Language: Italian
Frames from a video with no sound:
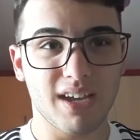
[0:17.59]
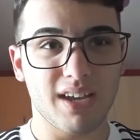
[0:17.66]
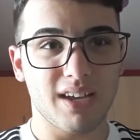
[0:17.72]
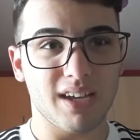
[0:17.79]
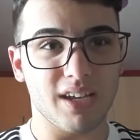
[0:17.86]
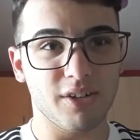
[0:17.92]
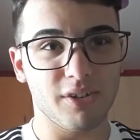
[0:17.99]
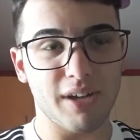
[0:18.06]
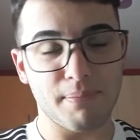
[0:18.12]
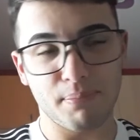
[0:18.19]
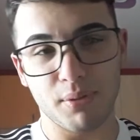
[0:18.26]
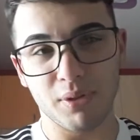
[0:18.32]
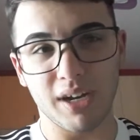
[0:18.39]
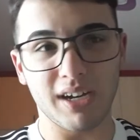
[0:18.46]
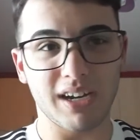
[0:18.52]
che non è
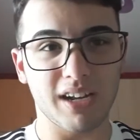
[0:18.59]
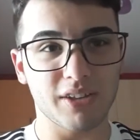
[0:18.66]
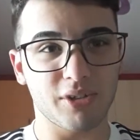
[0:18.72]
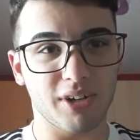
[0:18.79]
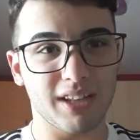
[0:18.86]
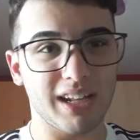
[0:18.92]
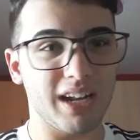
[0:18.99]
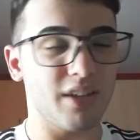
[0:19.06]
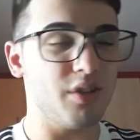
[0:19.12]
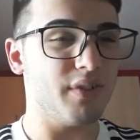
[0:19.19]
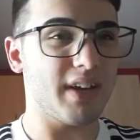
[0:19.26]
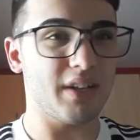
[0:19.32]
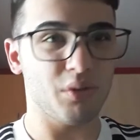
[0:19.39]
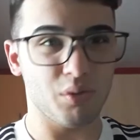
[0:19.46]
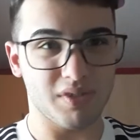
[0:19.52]
più l'allenatore della
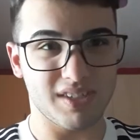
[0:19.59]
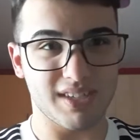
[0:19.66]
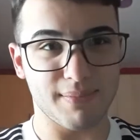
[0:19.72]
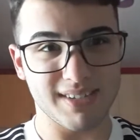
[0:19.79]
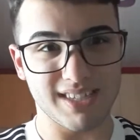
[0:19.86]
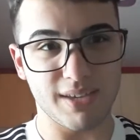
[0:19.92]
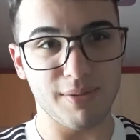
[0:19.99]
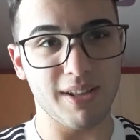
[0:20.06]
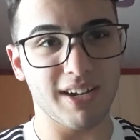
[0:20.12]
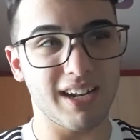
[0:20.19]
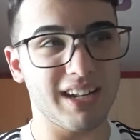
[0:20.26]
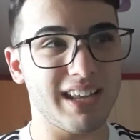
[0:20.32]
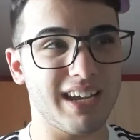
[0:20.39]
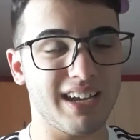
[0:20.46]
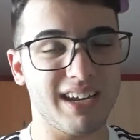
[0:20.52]
Juventus Massimiliano
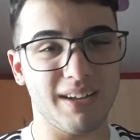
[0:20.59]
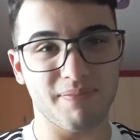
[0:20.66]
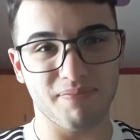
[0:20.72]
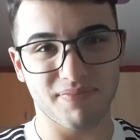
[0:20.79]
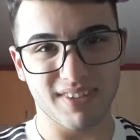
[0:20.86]
Allegri.